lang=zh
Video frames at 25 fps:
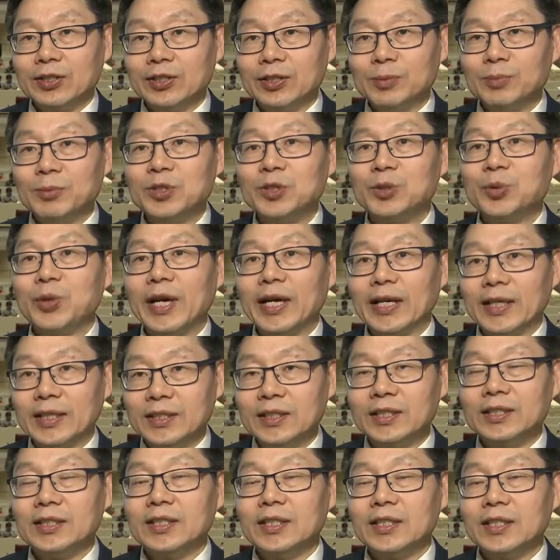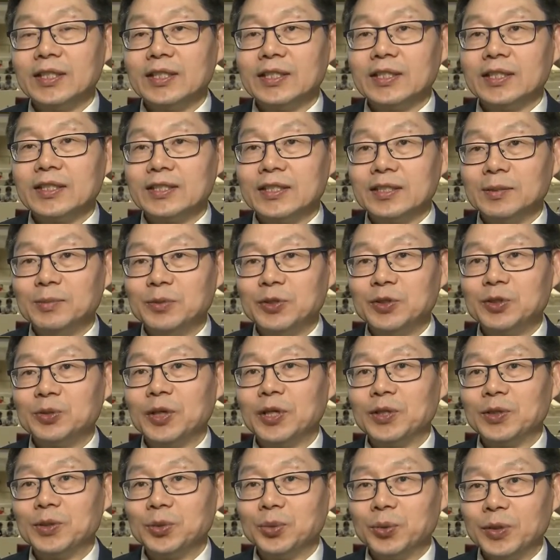怎么选课，怎么
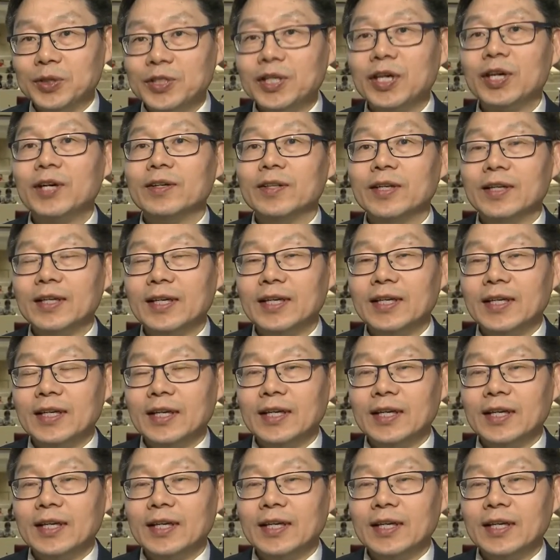选学校的？